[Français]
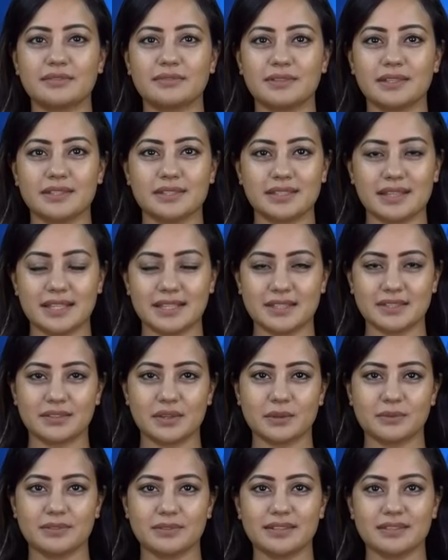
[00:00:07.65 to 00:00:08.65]
Le rappeur
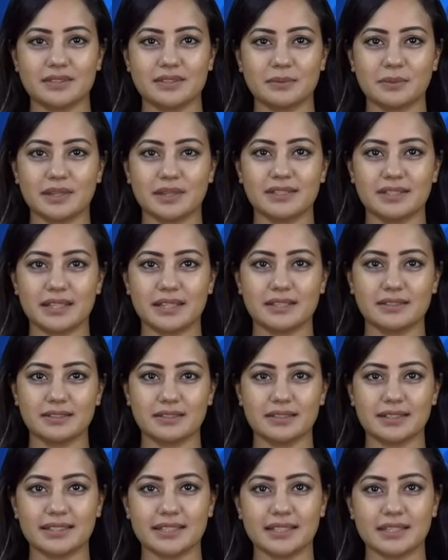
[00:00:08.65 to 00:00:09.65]
belge Damso a
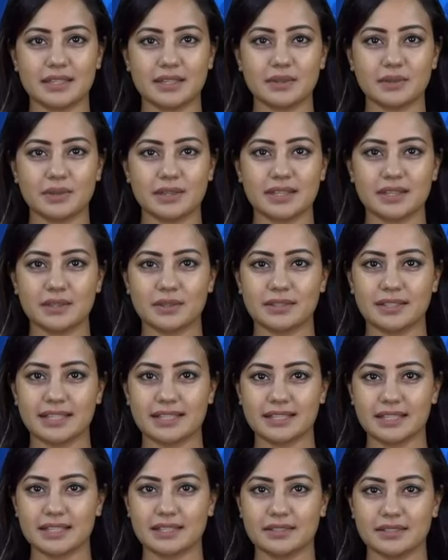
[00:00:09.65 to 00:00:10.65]
bel et bien conquis le
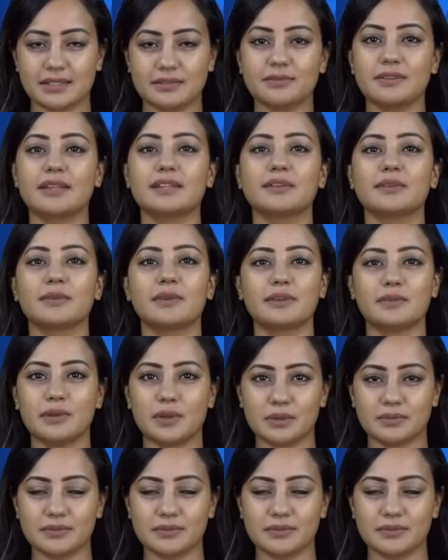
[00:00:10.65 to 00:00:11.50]
public de l'Hexagone.